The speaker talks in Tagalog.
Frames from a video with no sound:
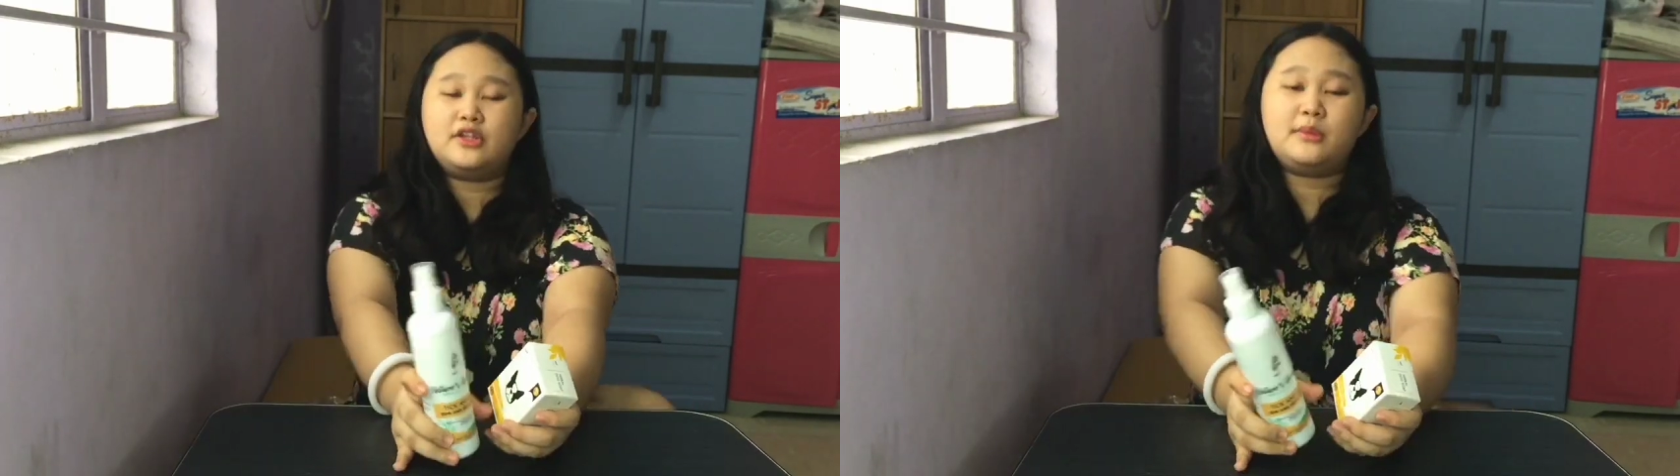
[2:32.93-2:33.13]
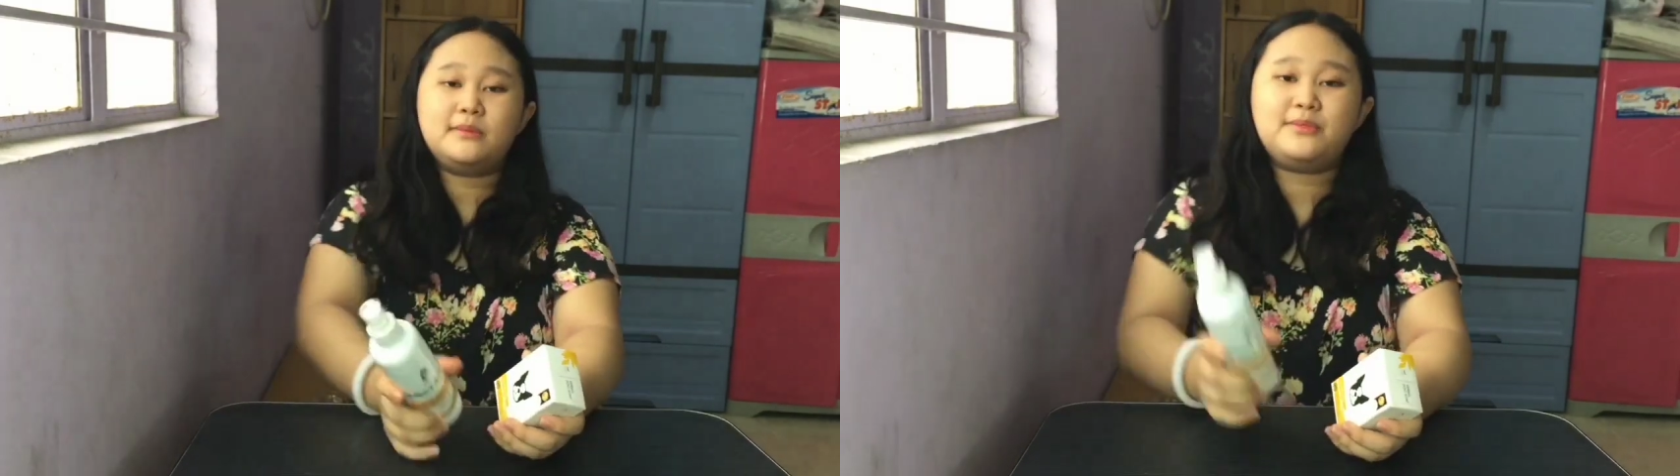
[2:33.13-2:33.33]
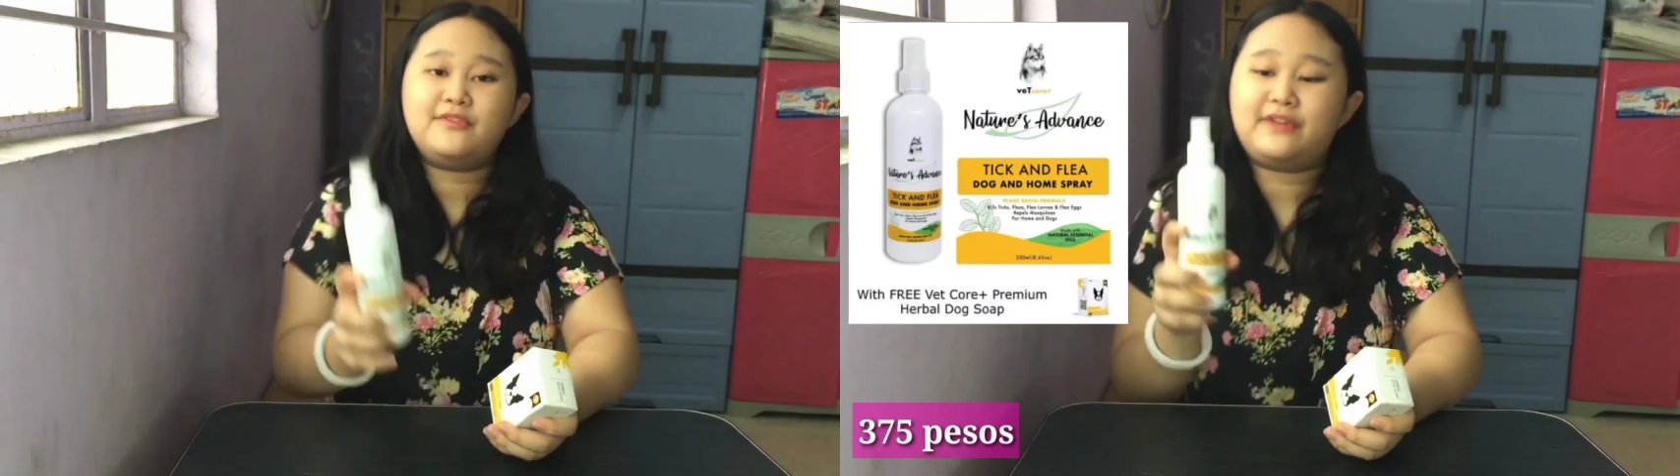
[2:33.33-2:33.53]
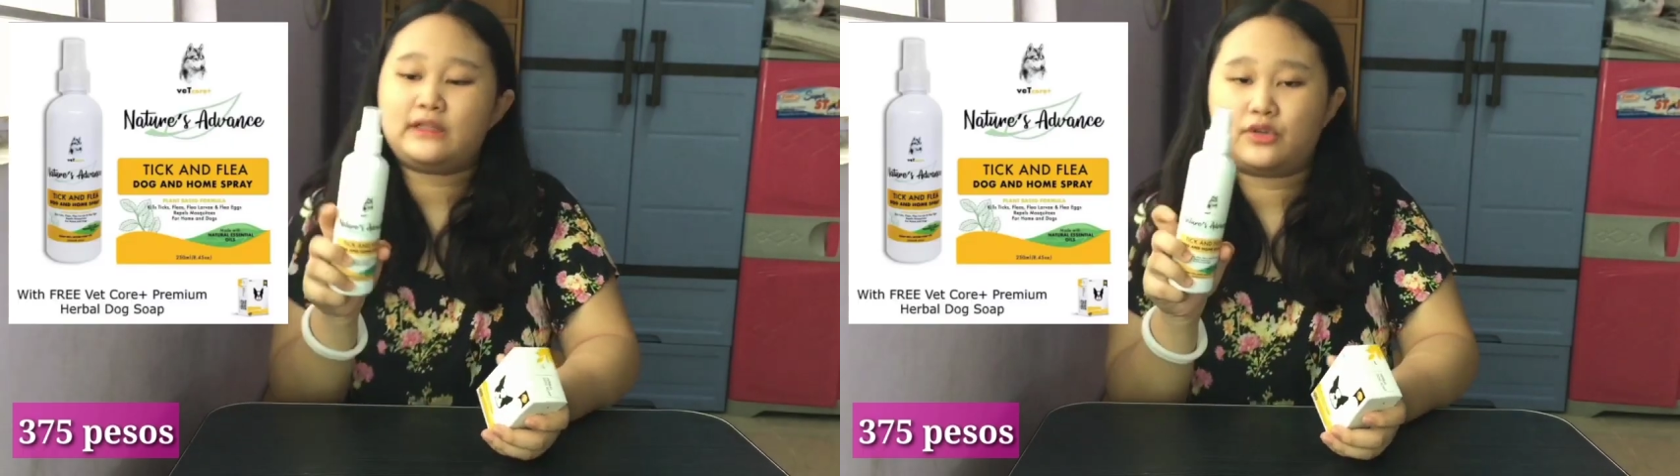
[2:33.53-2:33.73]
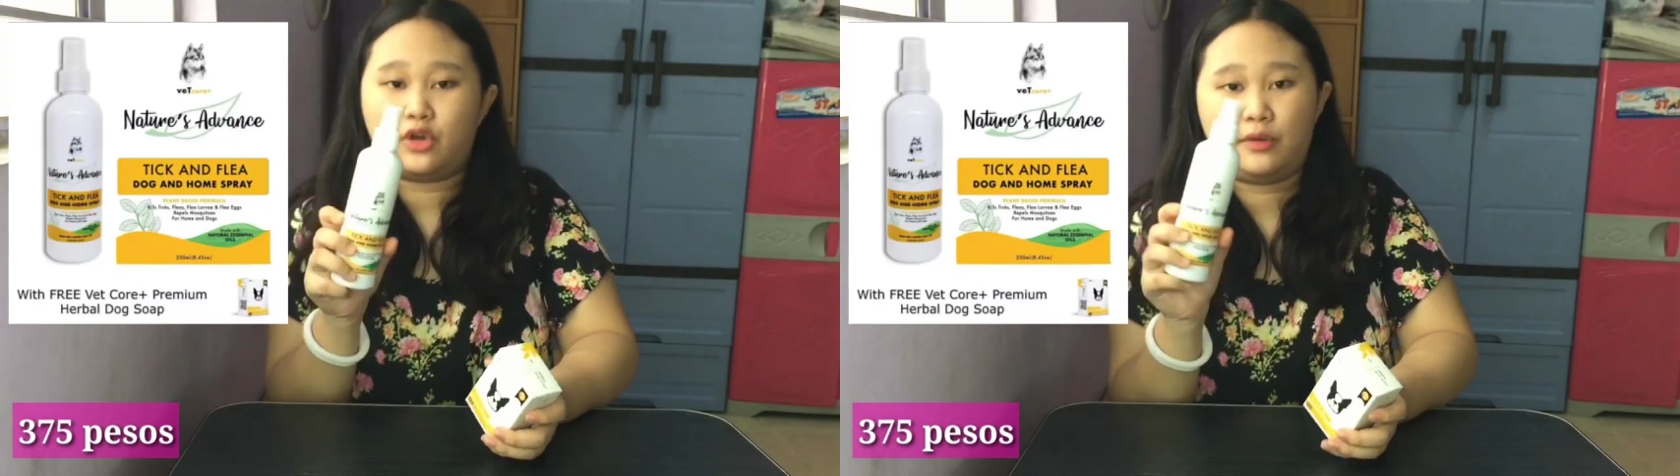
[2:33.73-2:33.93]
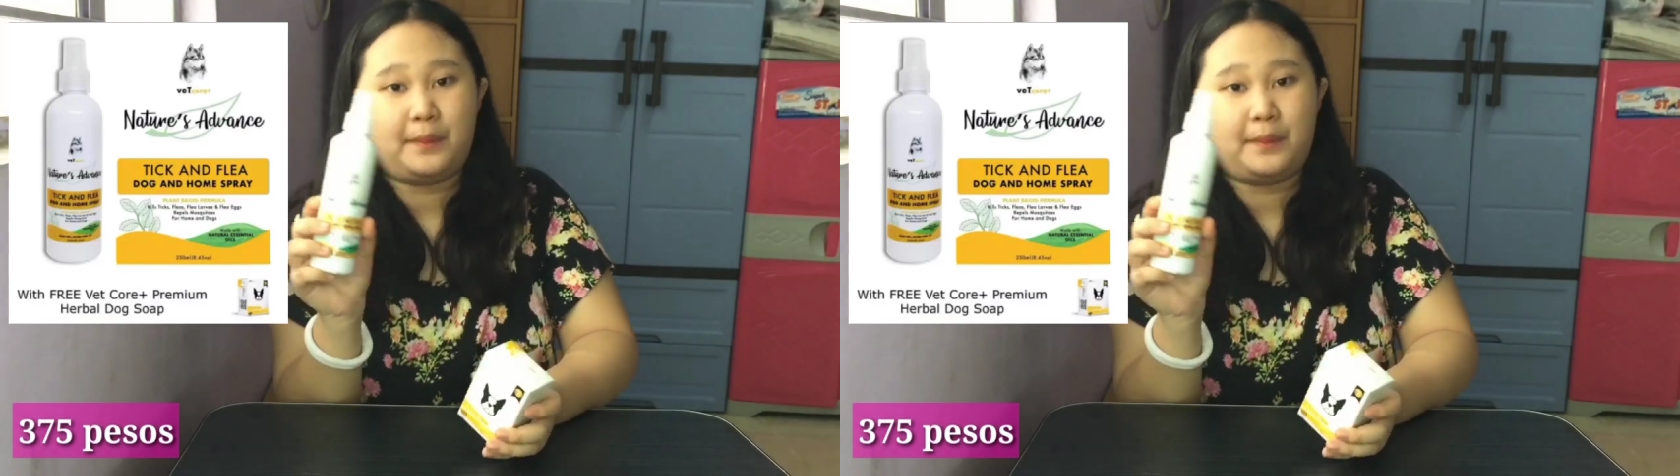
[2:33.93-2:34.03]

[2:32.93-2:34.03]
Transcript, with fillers: Ito naman po Vector.